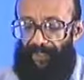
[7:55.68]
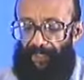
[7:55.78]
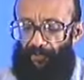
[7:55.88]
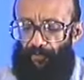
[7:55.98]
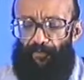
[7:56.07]

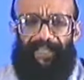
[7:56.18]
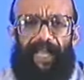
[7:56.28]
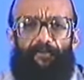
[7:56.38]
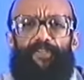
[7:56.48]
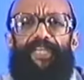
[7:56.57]
Eu não, não
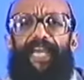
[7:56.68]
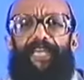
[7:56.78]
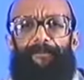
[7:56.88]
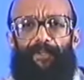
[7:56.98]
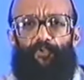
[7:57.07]
ataco
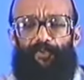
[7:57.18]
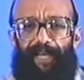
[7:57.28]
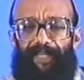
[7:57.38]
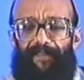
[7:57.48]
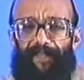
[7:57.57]
ninguém em
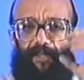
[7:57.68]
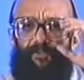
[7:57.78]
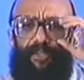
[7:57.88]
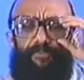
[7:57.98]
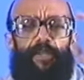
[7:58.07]
particular. Eu
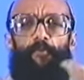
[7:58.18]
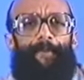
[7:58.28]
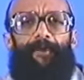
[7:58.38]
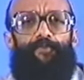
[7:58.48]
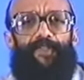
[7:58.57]
não tenho nenhum
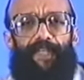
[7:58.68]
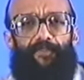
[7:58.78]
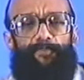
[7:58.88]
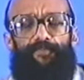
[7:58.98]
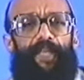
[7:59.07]

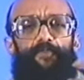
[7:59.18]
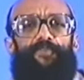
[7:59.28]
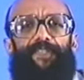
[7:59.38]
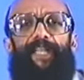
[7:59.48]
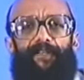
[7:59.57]
preconceito com nenhum
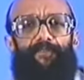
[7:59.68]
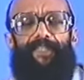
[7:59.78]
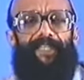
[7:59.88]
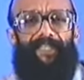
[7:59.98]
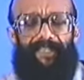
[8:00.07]
cidadão que
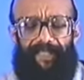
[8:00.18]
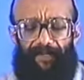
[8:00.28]
está nesses